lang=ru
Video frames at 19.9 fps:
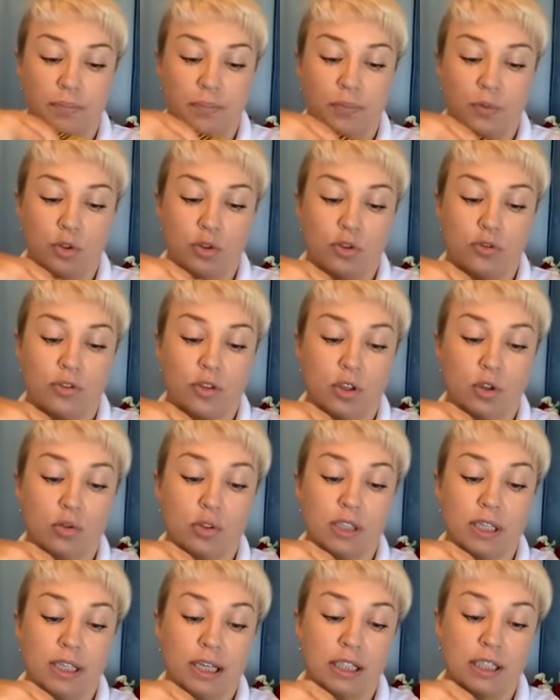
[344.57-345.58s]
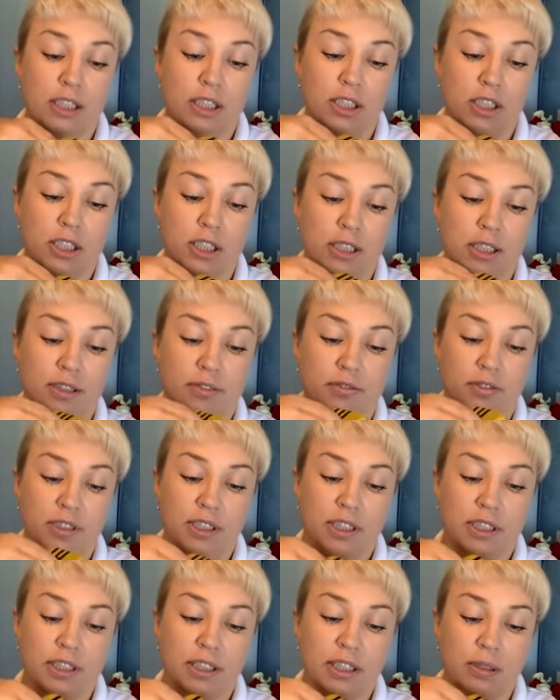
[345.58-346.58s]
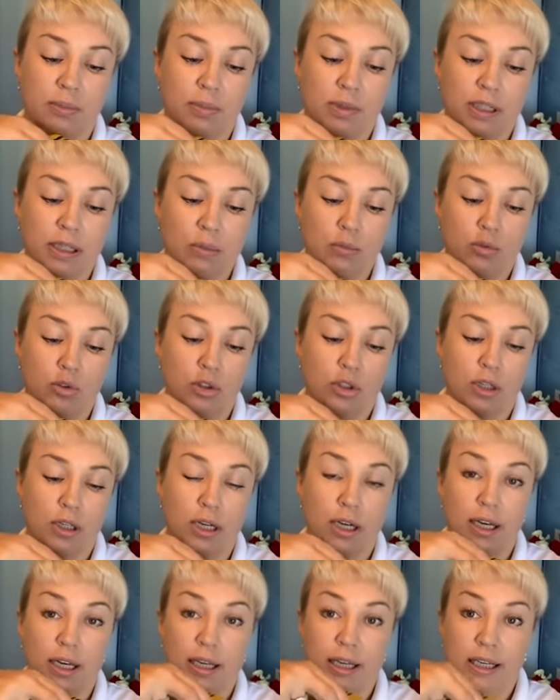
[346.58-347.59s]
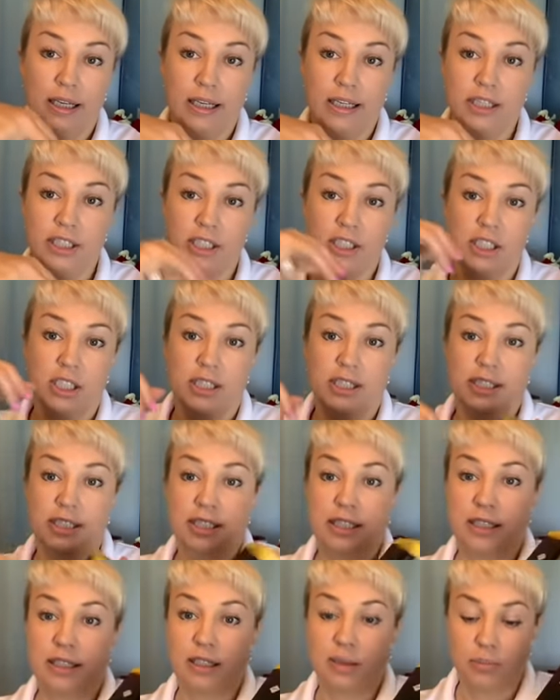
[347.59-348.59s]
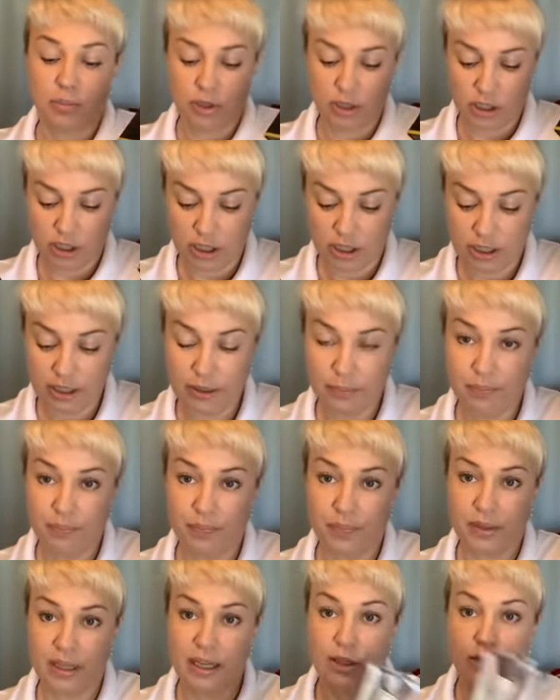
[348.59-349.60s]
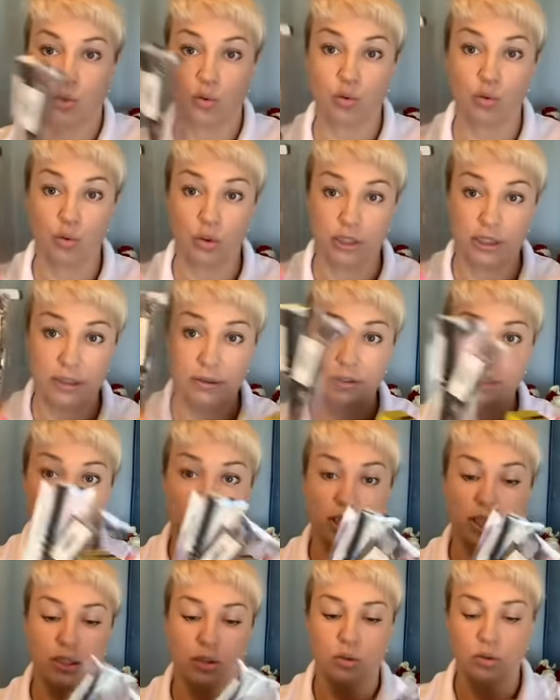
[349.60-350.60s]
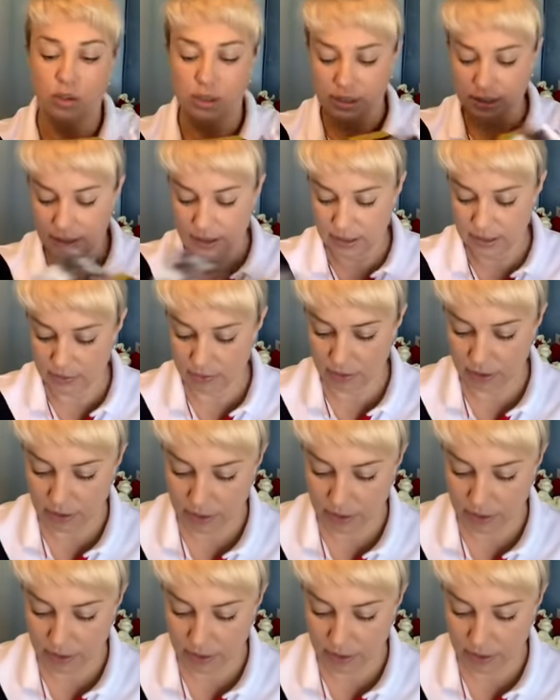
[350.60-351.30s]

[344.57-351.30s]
То есть в ее заказе часиков этих нет, потому что эти часики это пришли для другой девочки, которая заказывала